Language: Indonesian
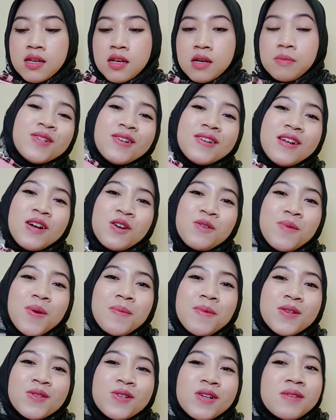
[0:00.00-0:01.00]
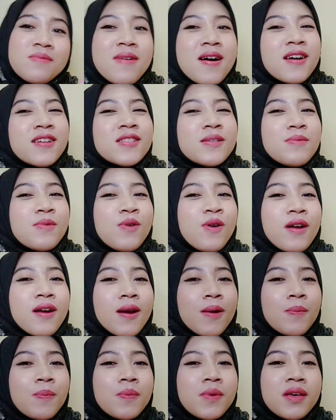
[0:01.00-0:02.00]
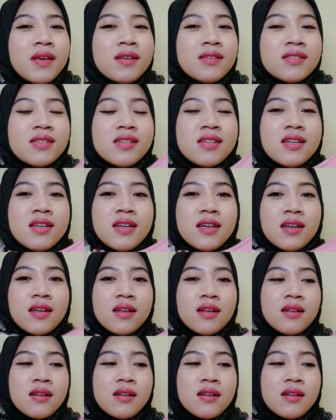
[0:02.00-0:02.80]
dan aku memang suka banget sama warna pink jadi